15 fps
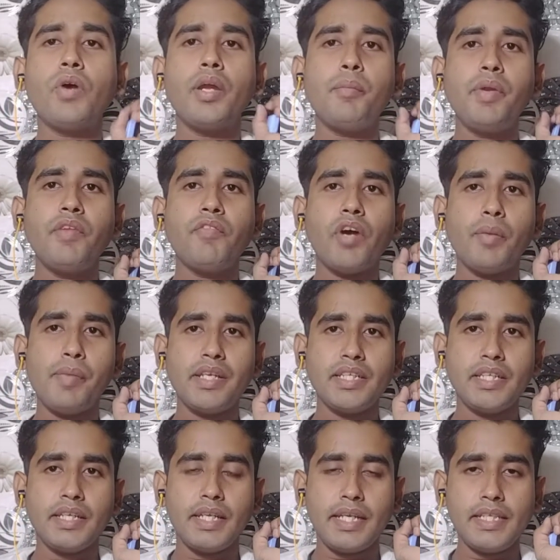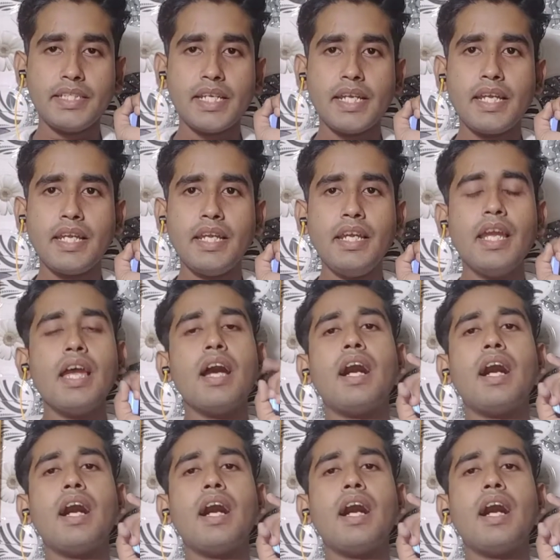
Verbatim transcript: कोई भी इन्फॉर्मेशन नहीं चाहिए